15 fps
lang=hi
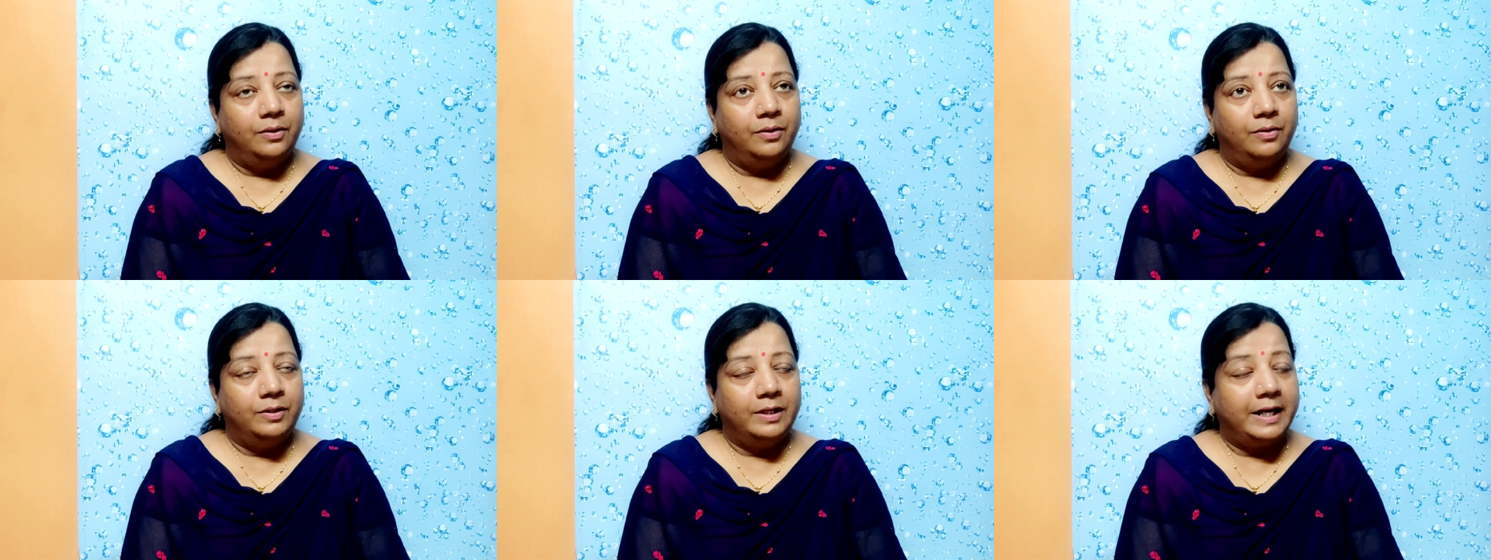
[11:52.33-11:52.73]

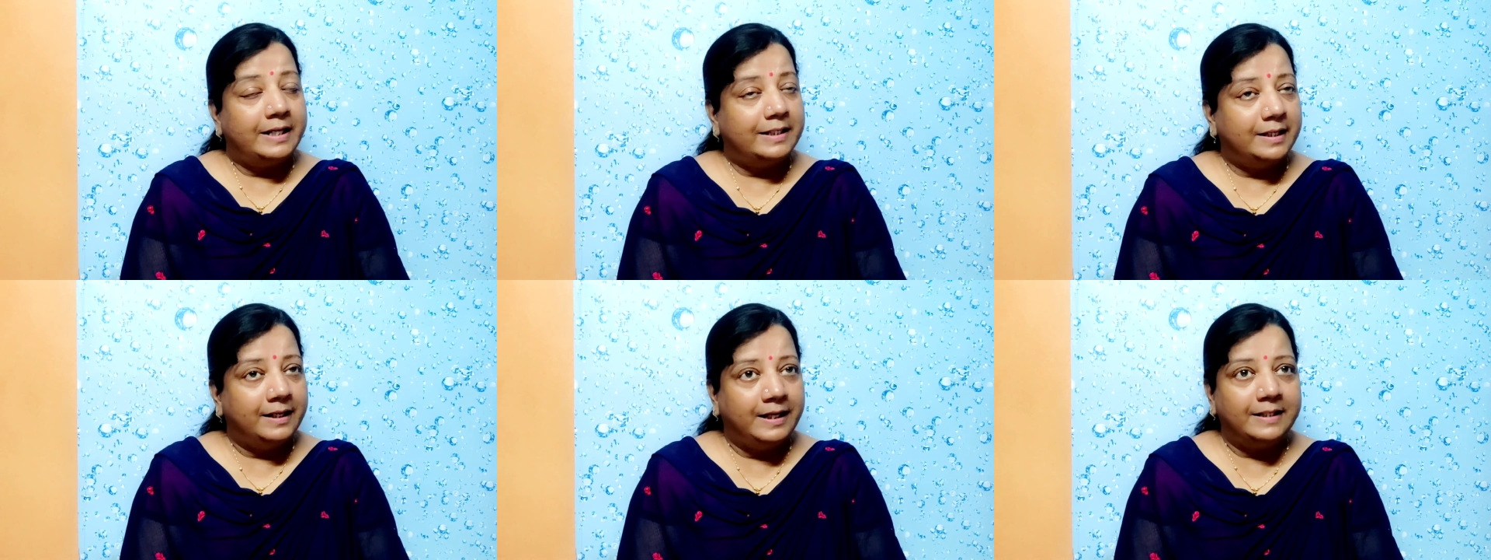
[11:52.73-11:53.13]
और
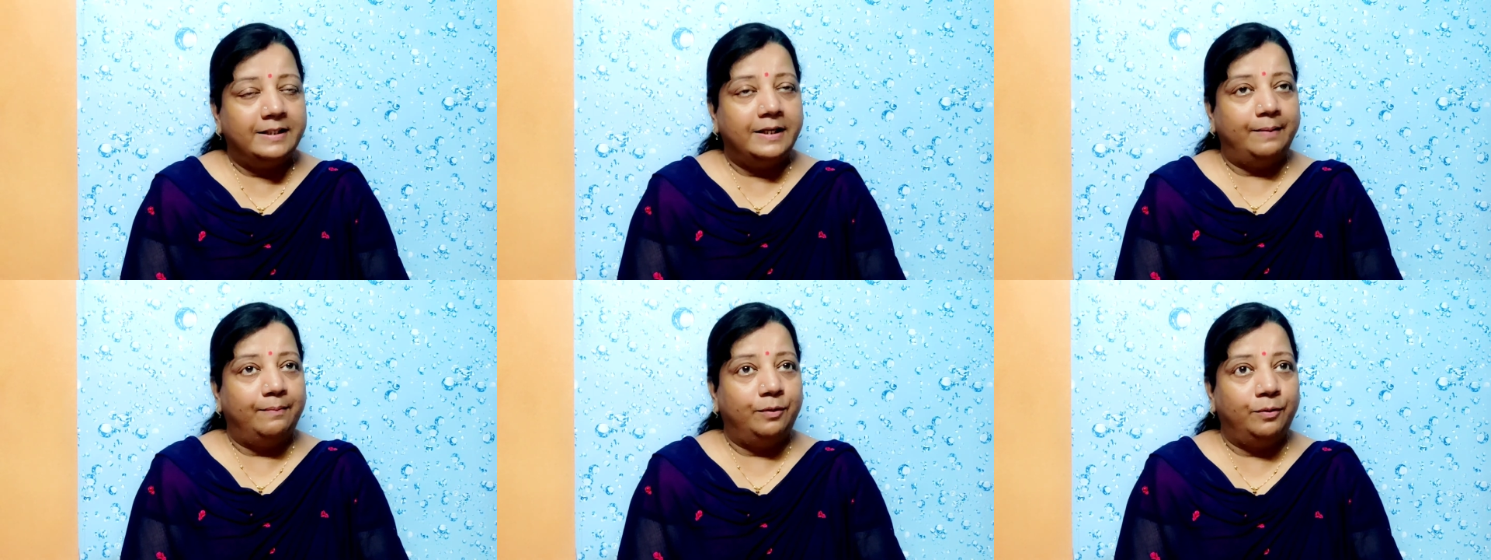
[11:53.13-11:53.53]
कैसे कैसे
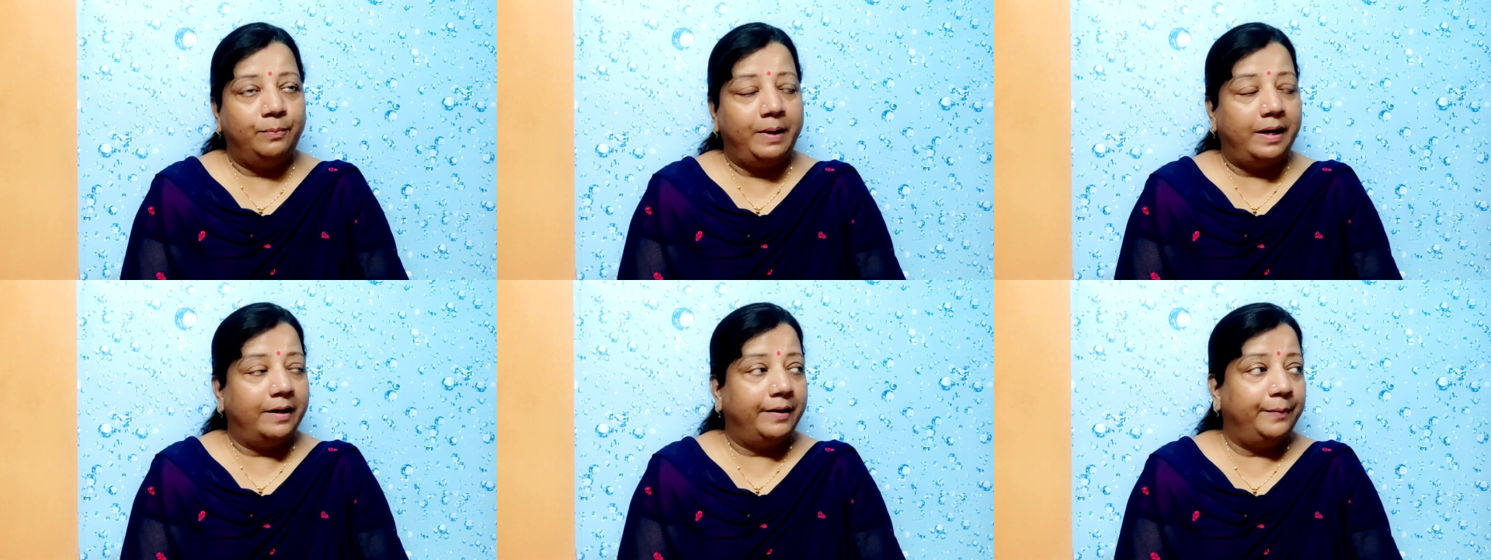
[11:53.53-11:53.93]
हम लोग
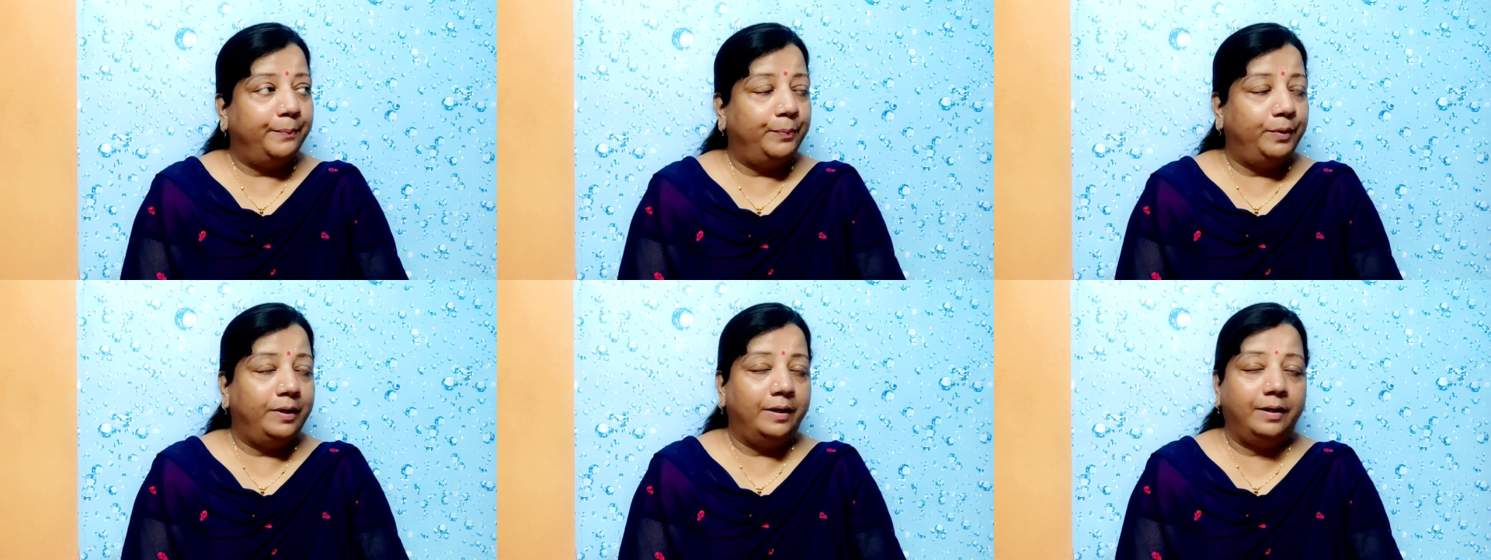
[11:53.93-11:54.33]
भागे
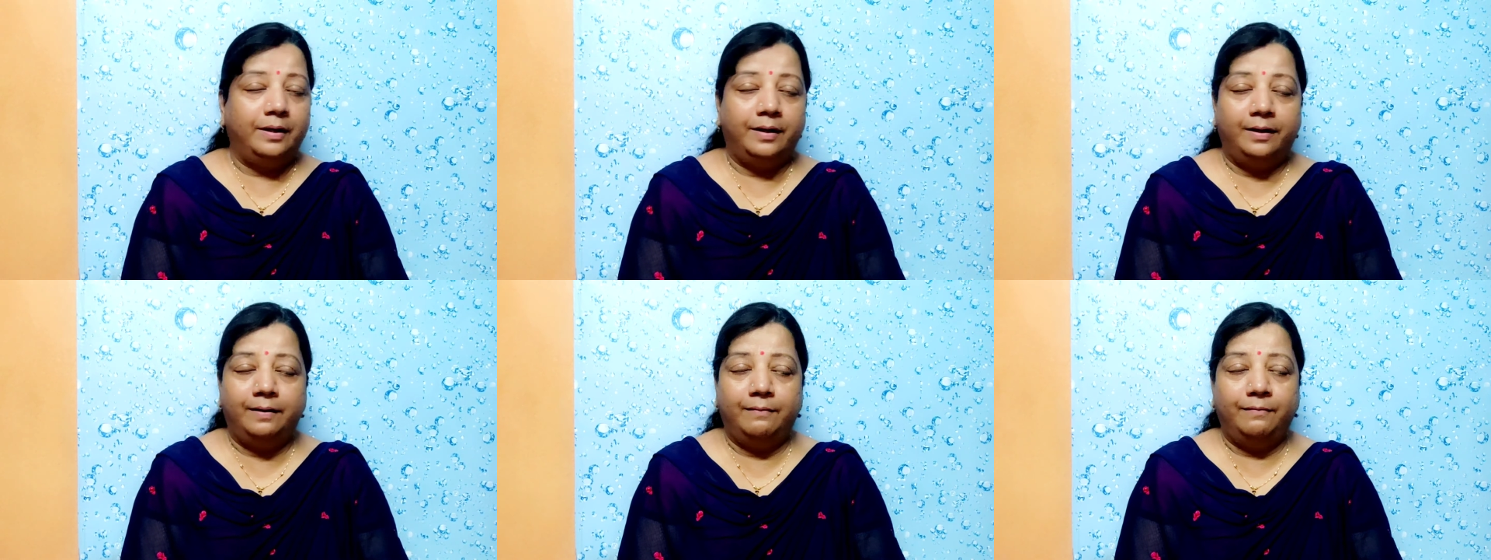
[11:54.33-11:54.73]
पूरा
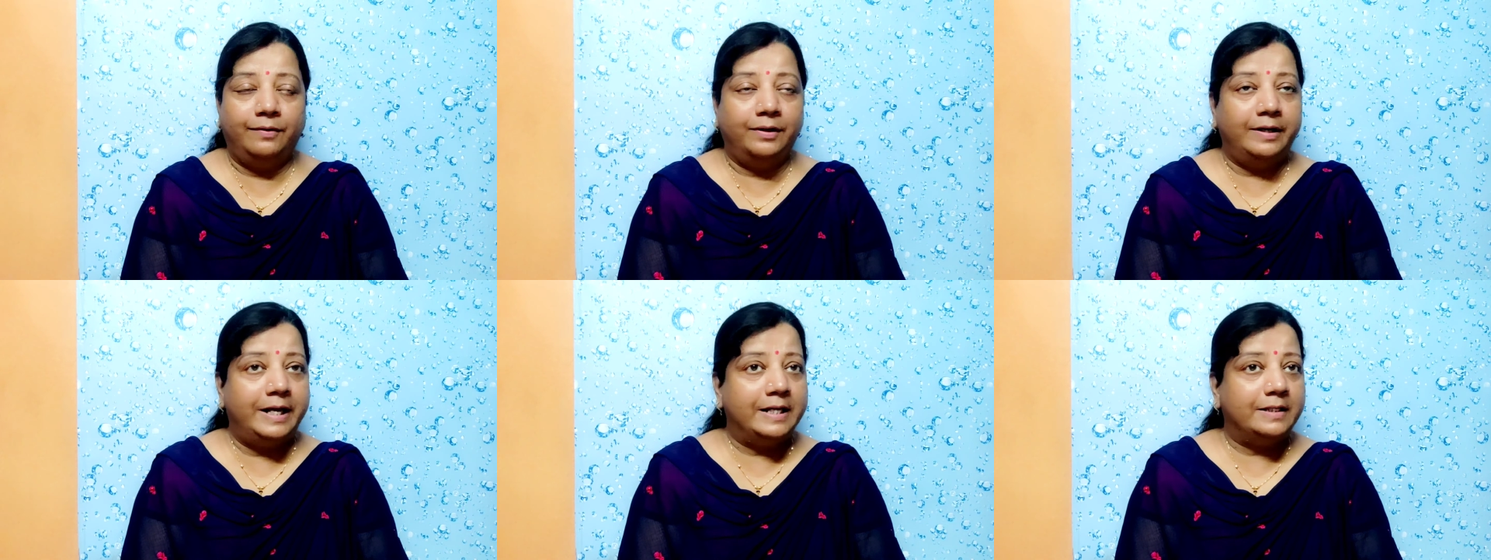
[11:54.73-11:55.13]
घर वर
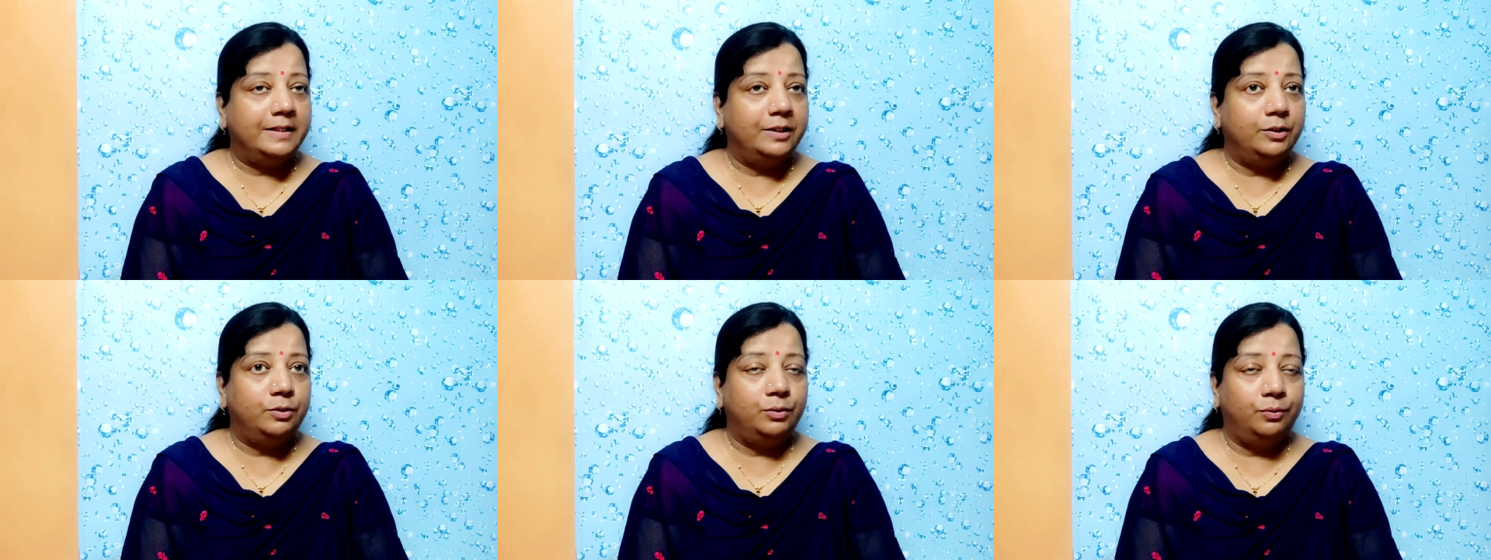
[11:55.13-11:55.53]
ऐसे
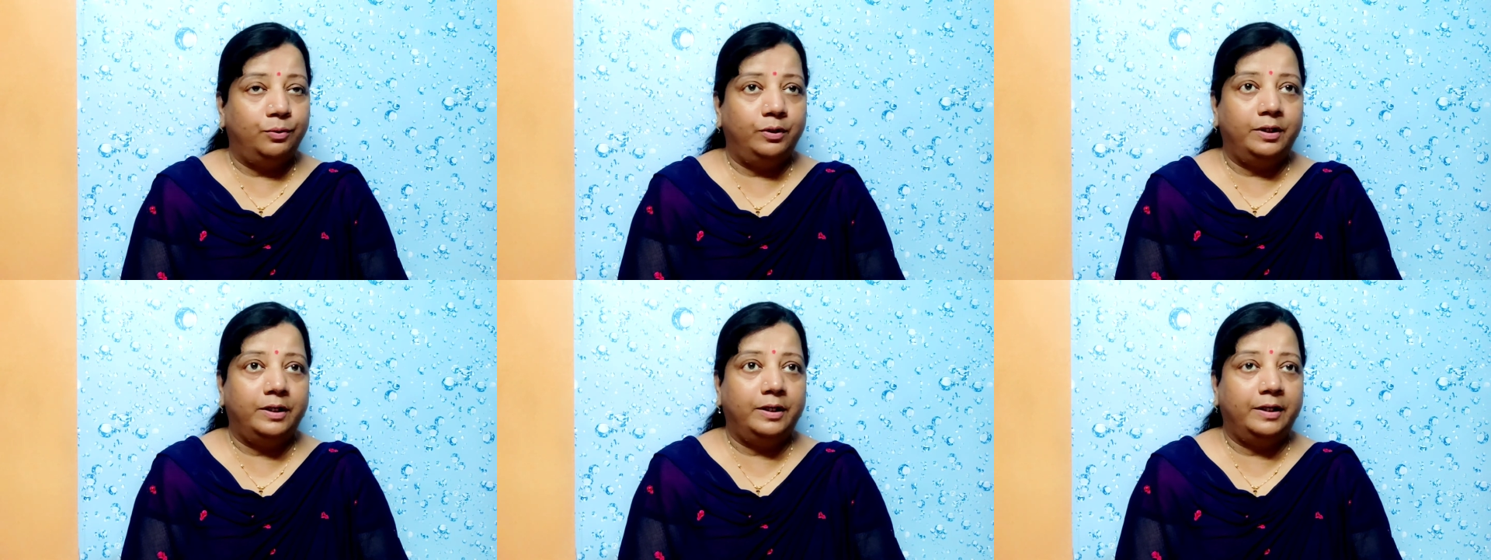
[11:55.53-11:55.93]
ही छोड़
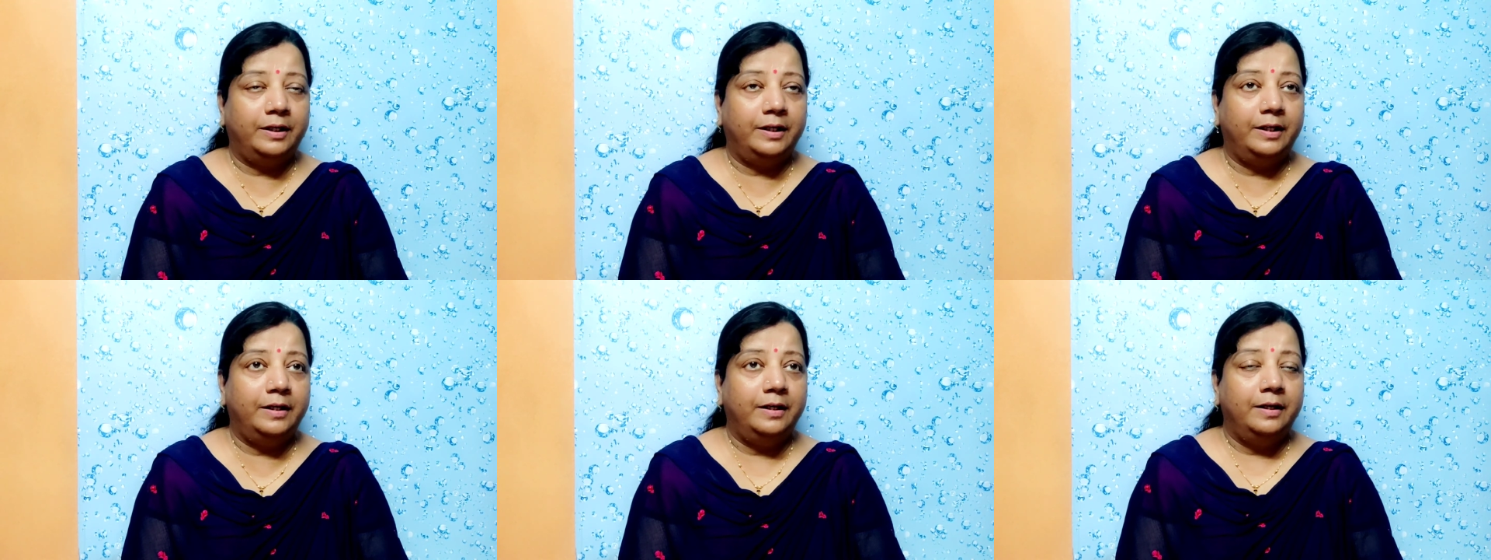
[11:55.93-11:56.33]
करके